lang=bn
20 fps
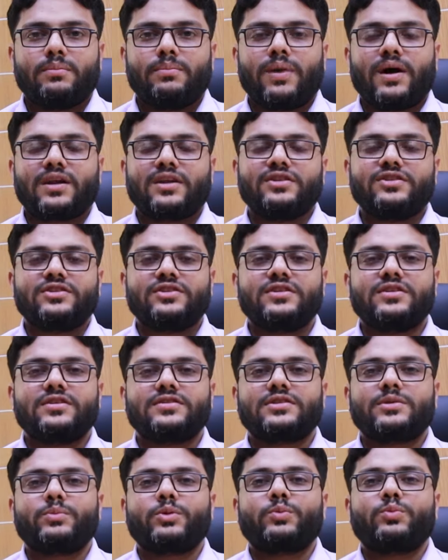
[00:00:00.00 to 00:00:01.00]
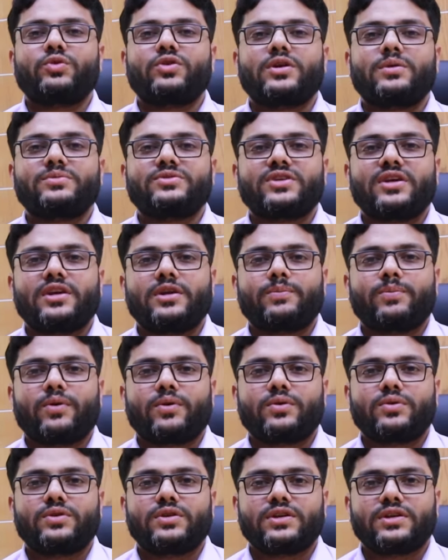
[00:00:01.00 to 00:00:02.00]
বাংলাদেশ লিগাল সাপোর্ট প্রোগ্রাম চ্যানেলের
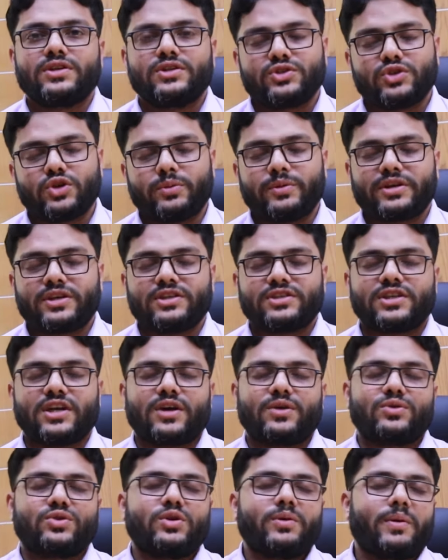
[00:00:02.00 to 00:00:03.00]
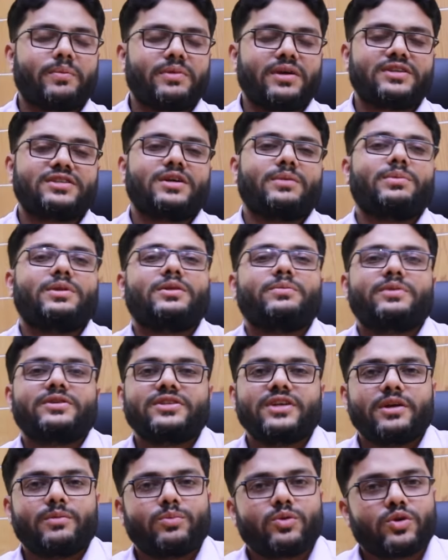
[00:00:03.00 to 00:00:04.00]
পক্ষ থেকে সবাইকে স্বাগত আমি আছি আপনাদের
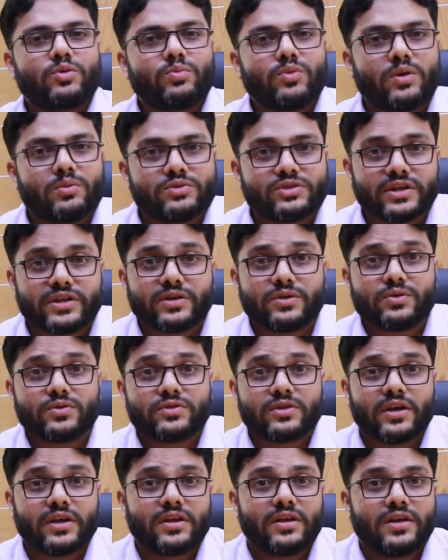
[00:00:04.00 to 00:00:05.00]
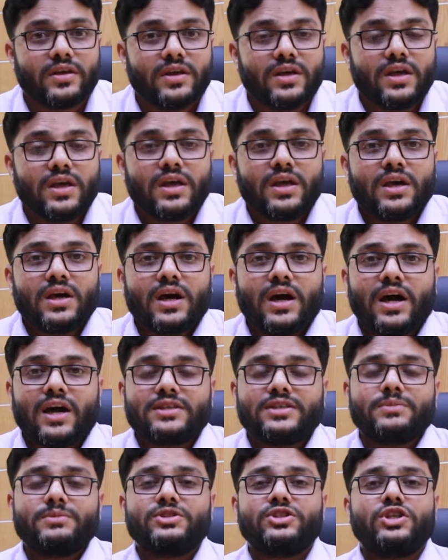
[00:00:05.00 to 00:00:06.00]
পাশে অ্যাডভোকেট মোহাম্মদ জাকির হোসেন
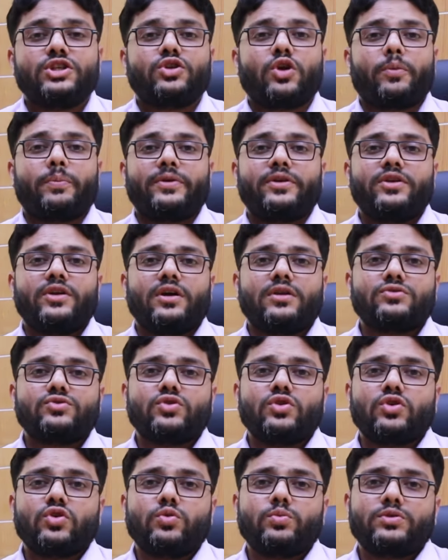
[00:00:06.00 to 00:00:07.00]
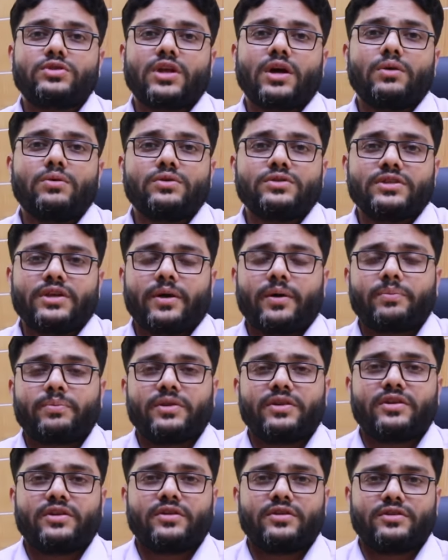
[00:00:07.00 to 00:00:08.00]
আজ আমি যে টপিক নিয়ে আলোচনা করব তা হলো যে
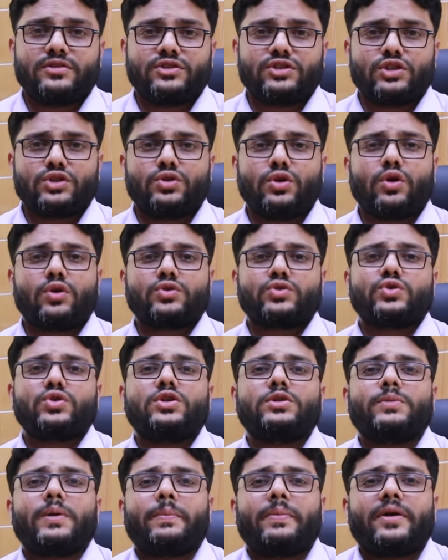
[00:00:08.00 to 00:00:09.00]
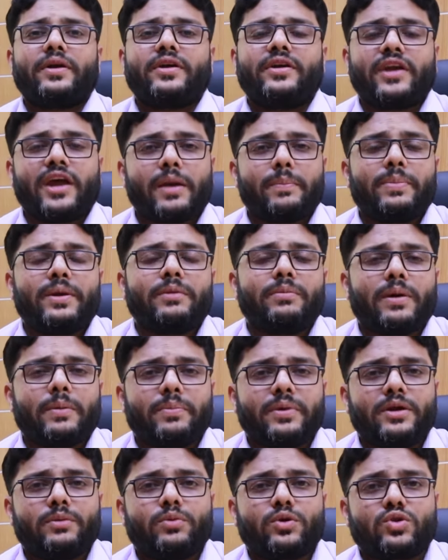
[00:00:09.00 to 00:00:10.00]
আপনাদের যে ধর্ষণের ব্যাপারে র্যাপের
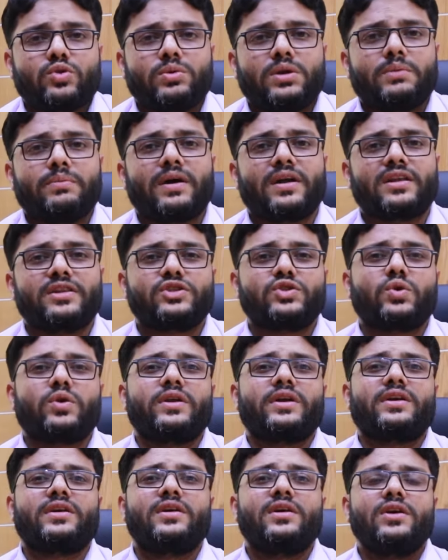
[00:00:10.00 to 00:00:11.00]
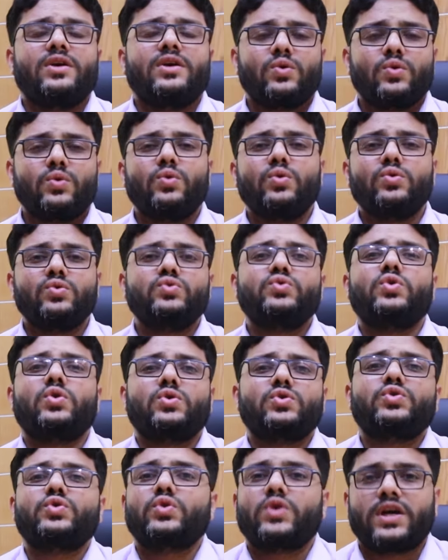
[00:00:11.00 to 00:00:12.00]
ব্যাপারে বর্তমানে বাংলাদেশে অনেক
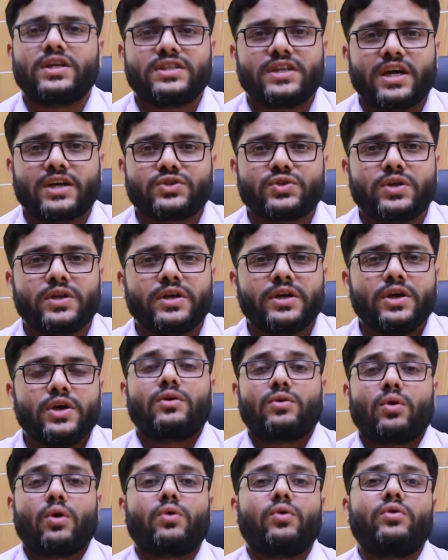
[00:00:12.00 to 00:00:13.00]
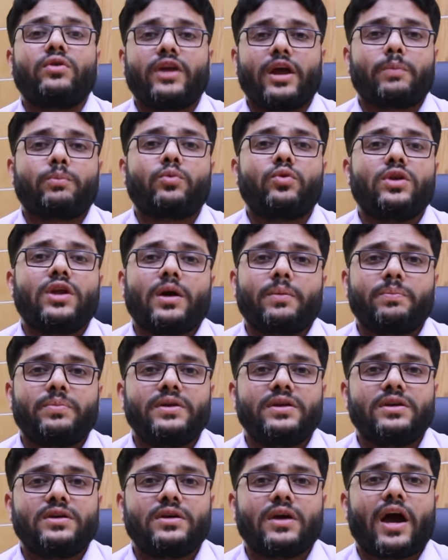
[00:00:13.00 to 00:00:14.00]
গুঞ্জন শোনা যায় আসলে কখন র্যাপ করলে
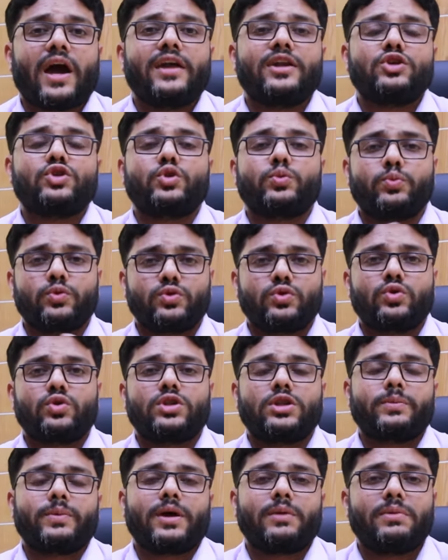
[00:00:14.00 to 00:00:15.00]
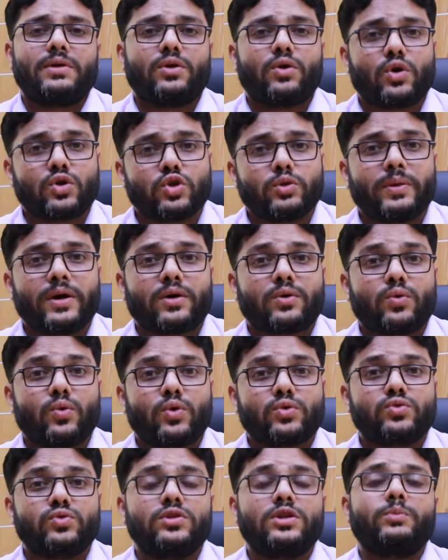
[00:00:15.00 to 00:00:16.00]
আপনি আইনের সুপদ্ধ হতে পারবেন অথবা
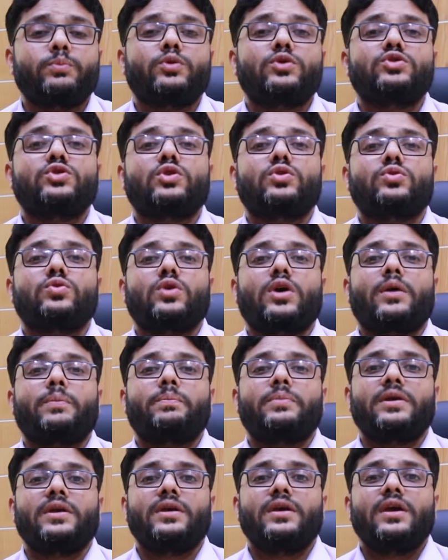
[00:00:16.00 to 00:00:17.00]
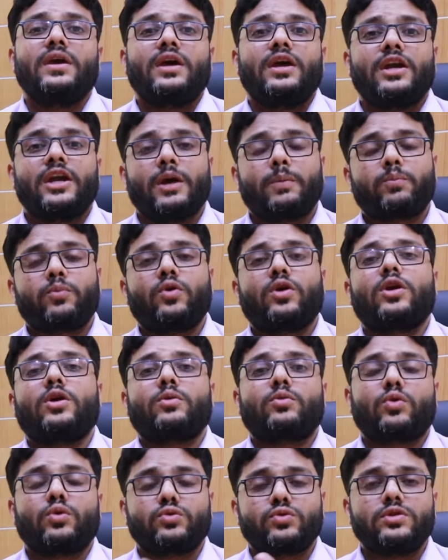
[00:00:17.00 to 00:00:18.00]
কতদিন পর্যন্ত আপনি র্যাপ
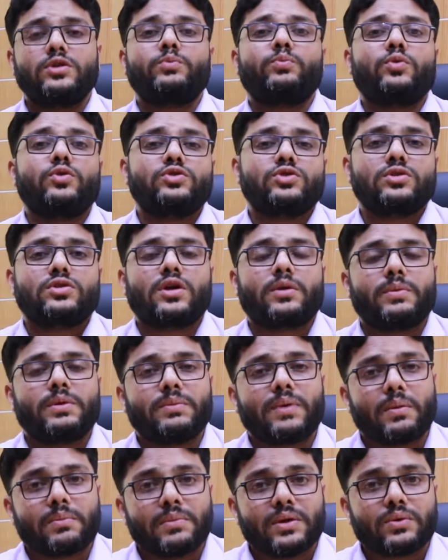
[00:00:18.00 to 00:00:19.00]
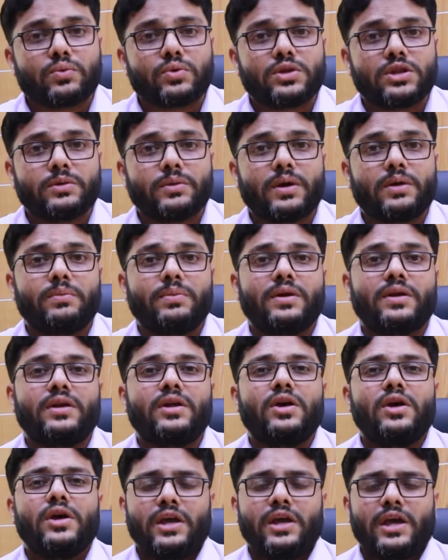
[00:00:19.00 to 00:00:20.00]
করার কতদিন পর্যন্ত আপনি মামলা করতে পারবেন
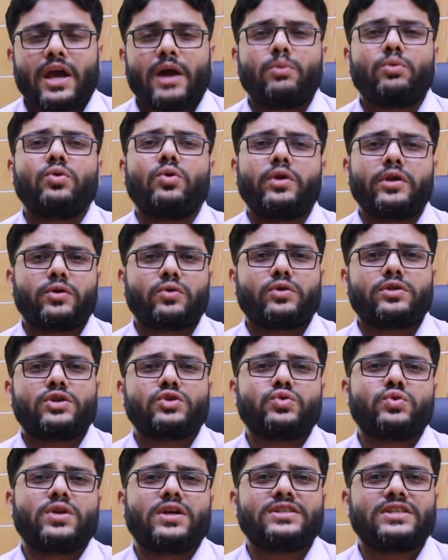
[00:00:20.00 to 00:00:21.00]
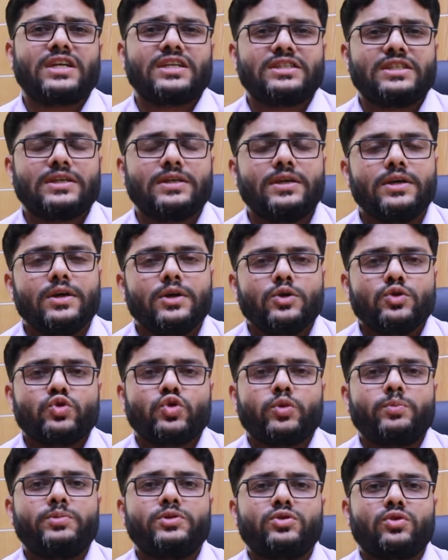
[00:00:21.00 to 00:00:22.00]
এমন অনেক কথা শোনা যায় যে
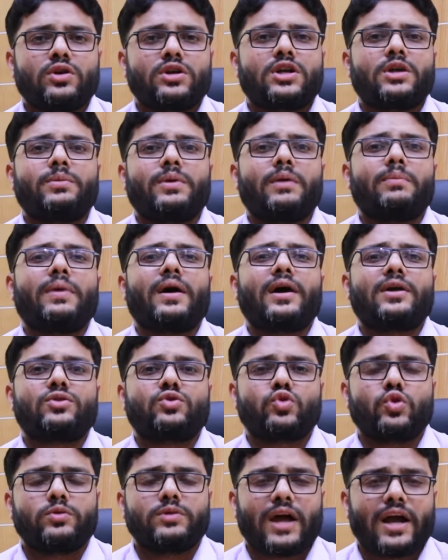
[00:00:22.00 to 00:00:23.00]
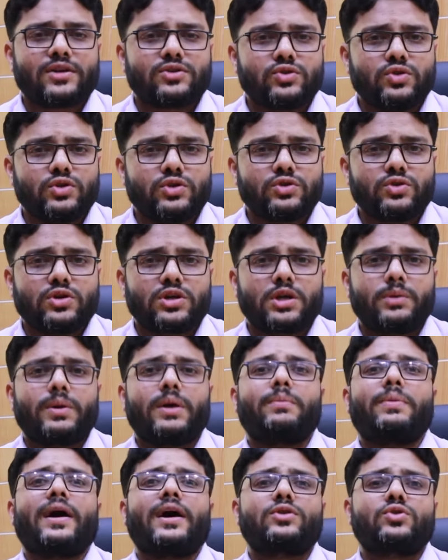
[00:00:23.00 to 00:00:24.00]
চব্বিশ ঘন্টা বা বাহাত্তর আটচল্লিশ ঘন্টা
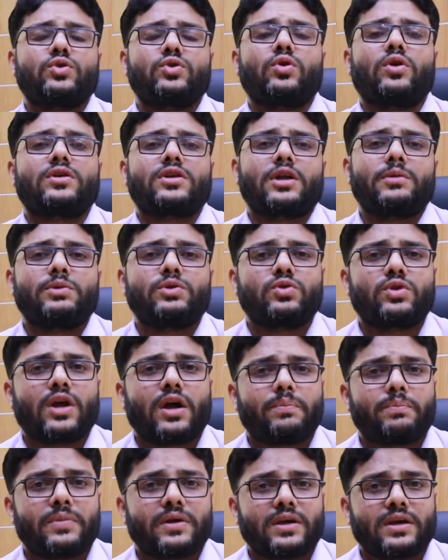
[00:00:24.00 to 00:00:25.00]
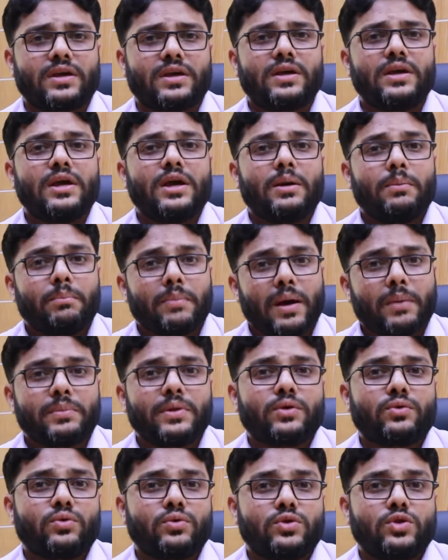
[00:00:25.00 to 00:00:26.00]
বা বাহাত্তর ঘন্টার ভিতরে আপনাকে
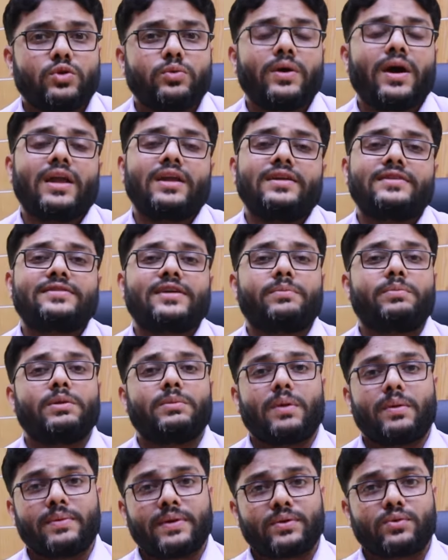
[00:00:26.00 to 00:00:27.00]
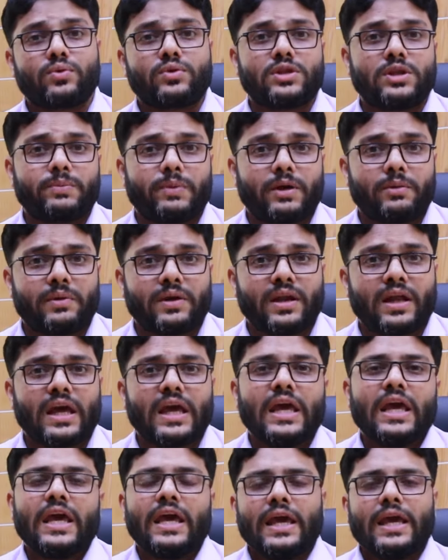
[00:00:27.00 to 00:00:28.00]
মামলা করতে হবে আনলেস আপনি মামলা করতে পারবেন না
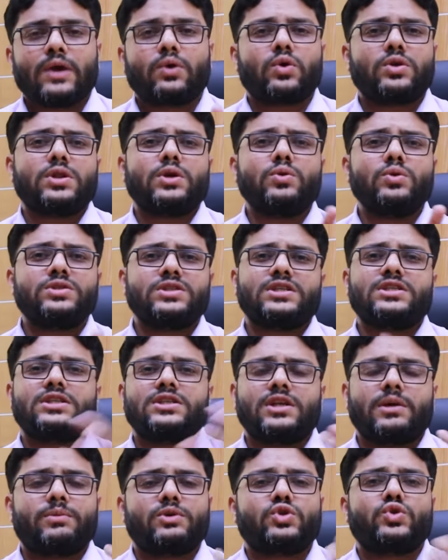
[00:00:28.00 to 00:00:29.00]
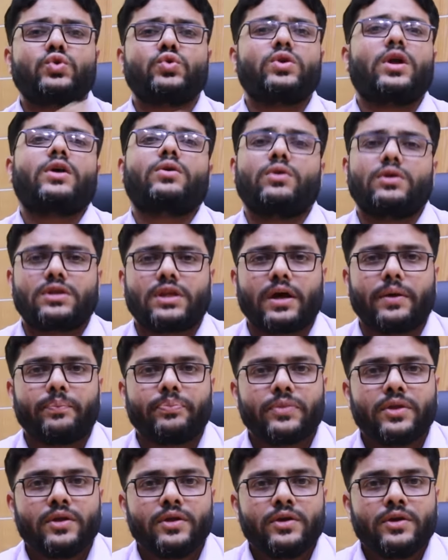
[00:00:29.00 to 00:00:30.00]
এই কথাগুলো জাস্ট এটা আমার শোনা কথা
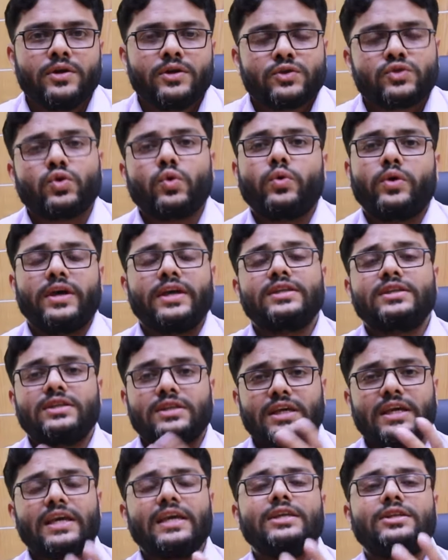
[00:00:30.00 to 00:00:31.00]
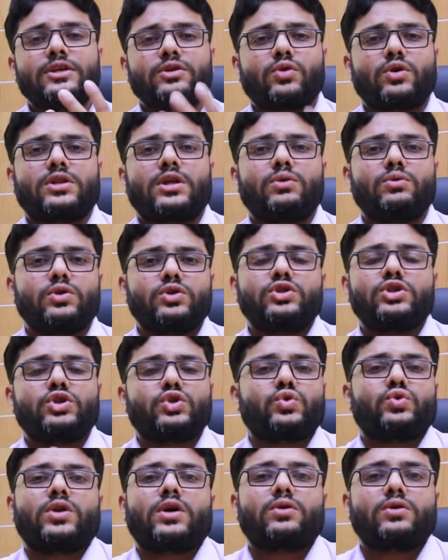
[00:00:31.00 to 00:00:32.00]
সো এই যে কথাগুলো যে
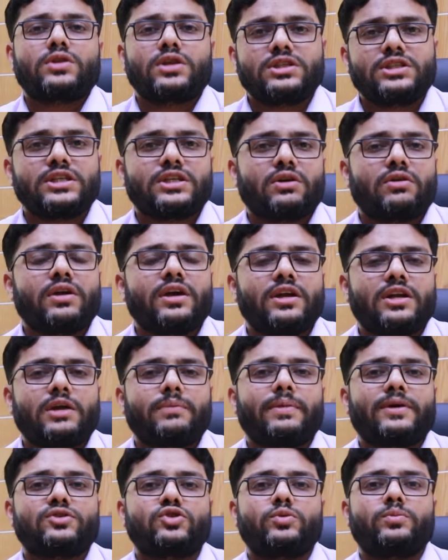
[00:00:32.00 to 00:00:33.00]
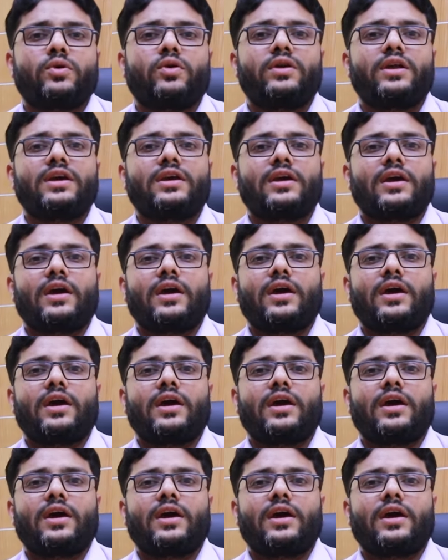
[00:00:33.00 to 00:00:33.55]
শোনা কথা সেটাও না এটা বাস্তবে অনেক